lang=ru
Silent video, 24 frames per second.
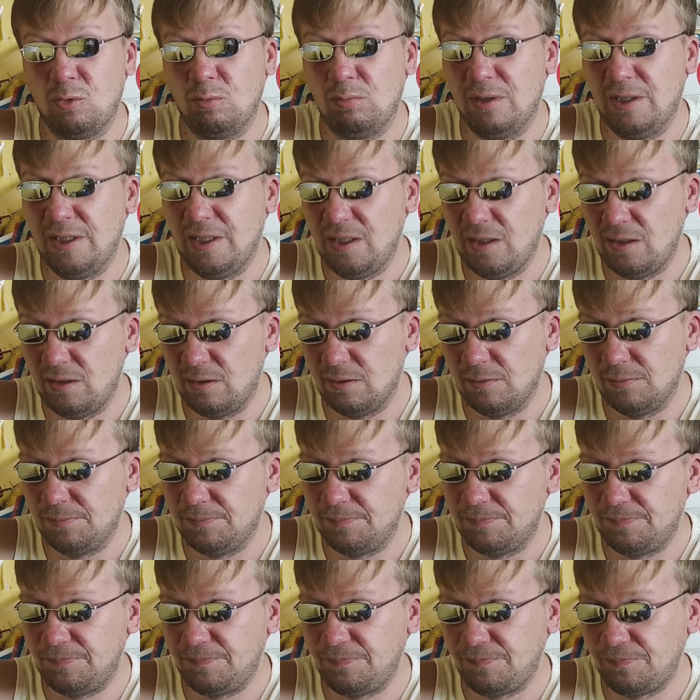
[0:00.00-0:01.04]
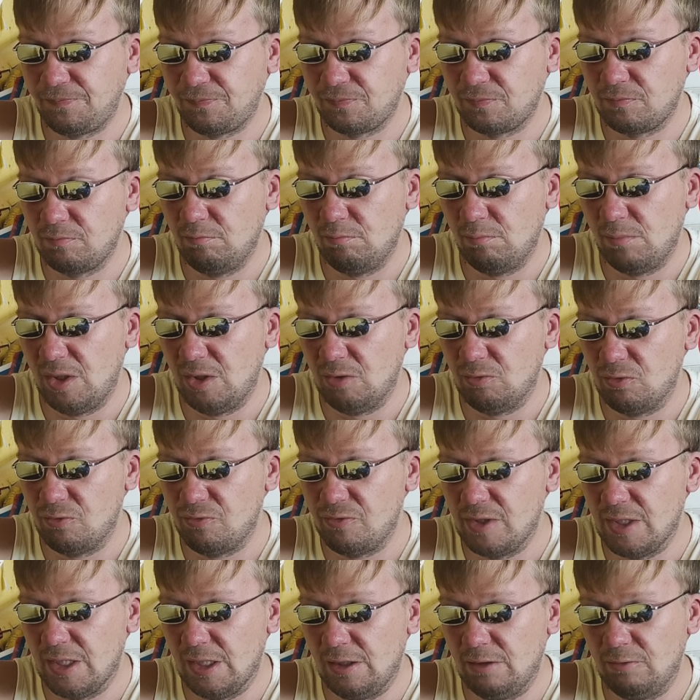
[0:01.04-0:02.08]
рублей, мы его
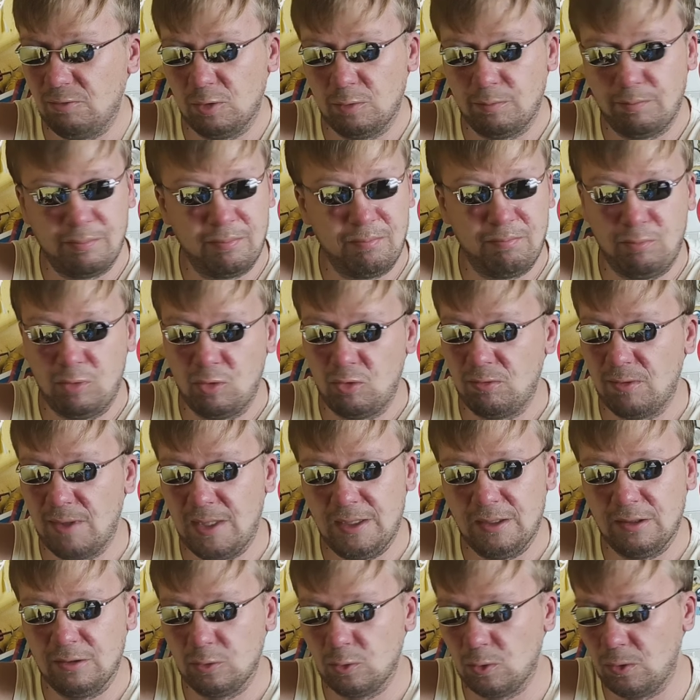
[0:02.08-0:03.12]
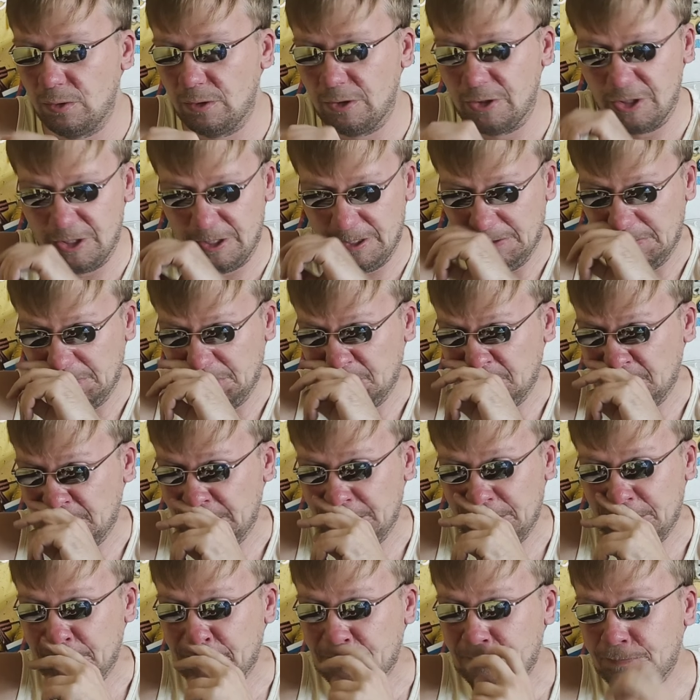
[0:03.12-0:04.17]
взяли вот буквально только что.
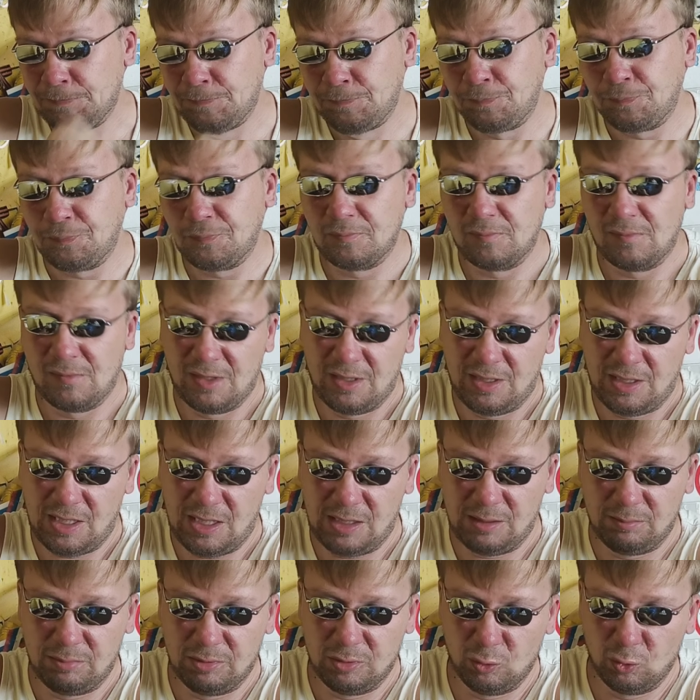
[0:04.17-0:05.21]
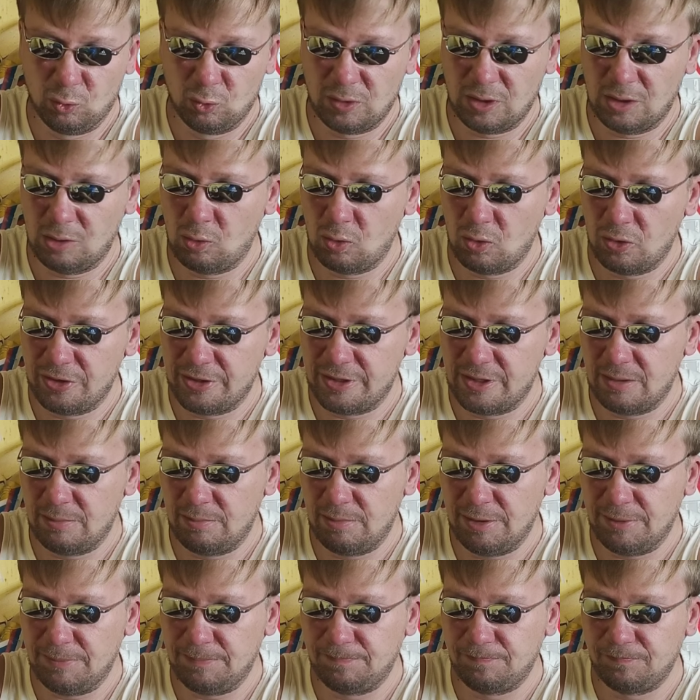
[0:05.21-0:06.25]
Как бы, ну такое
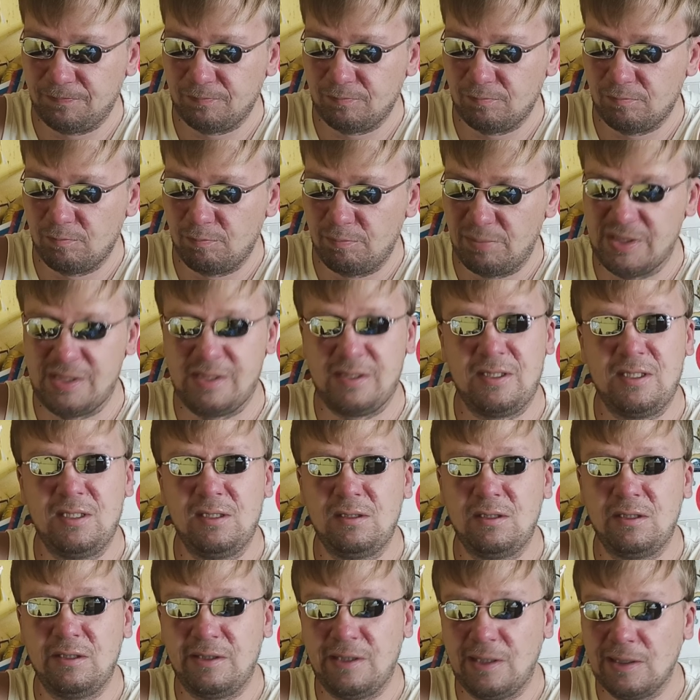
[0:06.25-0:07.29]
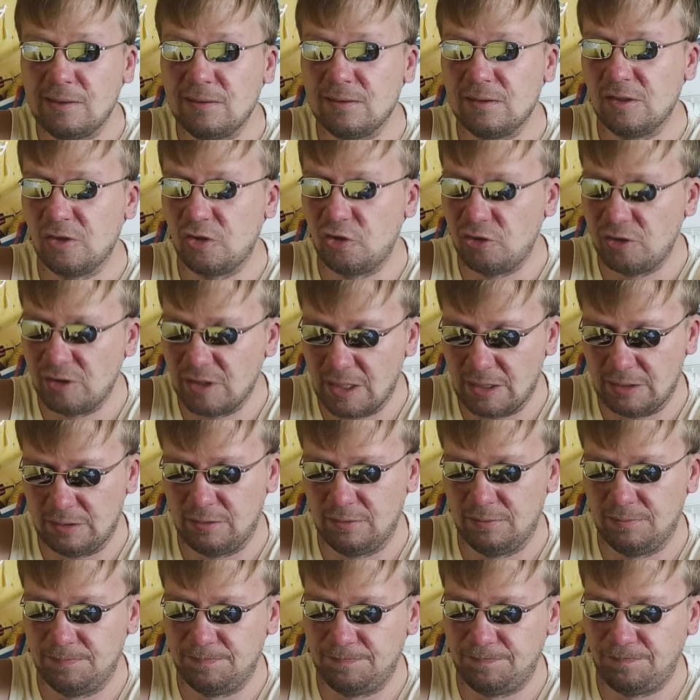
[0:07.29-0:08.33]
себе. По скидке 360.